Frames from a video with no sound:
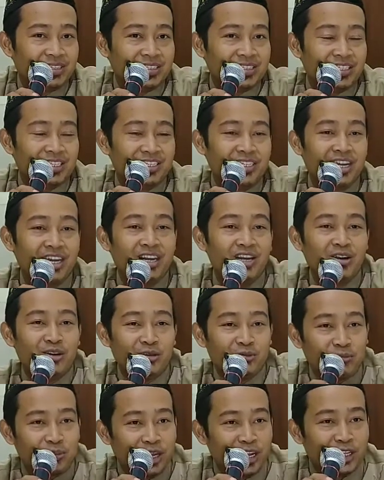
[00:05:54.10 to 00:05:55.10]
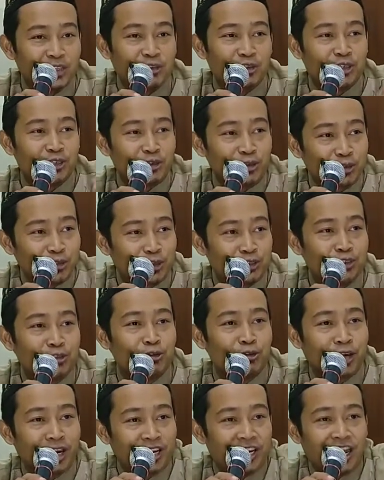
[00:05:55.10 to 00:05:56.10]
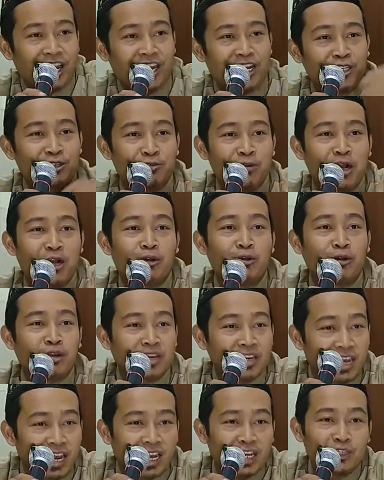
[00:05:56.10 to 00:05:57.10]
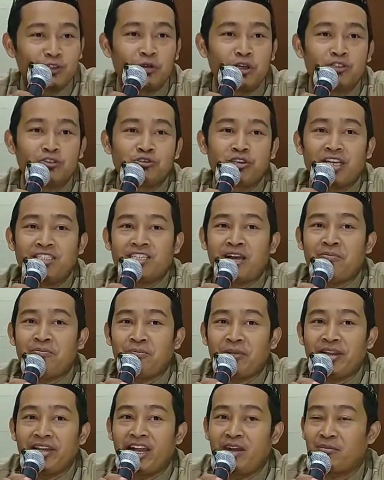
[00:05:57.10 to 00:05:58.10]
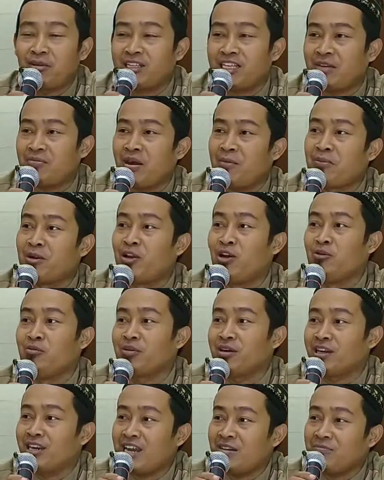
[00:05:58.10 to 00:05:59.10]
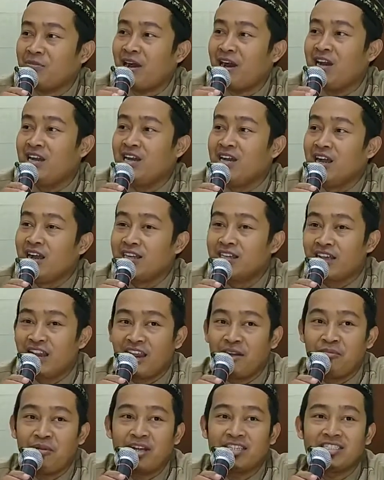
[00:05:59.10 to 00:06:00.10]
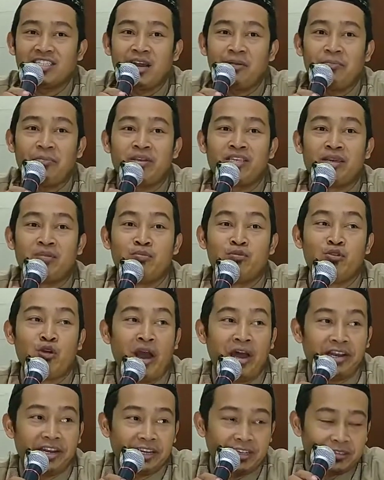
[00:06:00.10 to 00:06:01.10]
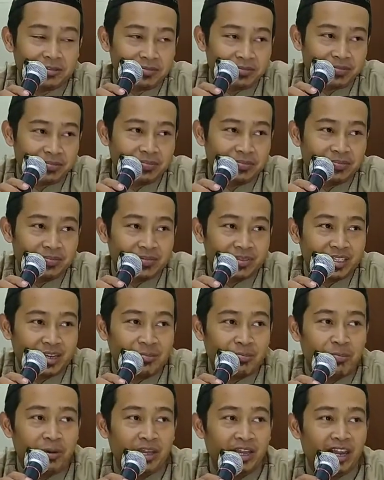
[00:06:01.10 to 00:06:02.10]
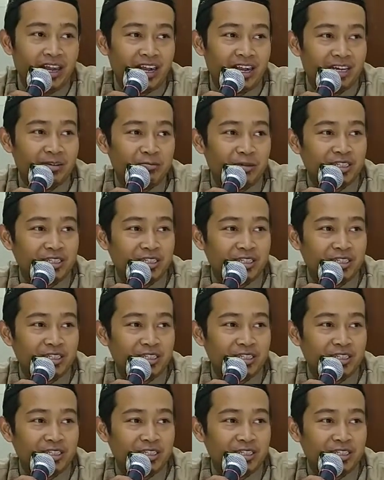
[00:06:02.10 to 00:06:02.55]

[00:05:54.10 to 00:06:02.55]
Sehingga begitu diutus kurir yang kedua, kurir yang kedua sudah sampai, yang pertama belum. Kenapa? Dalam masa penyembuhan. Bayangkan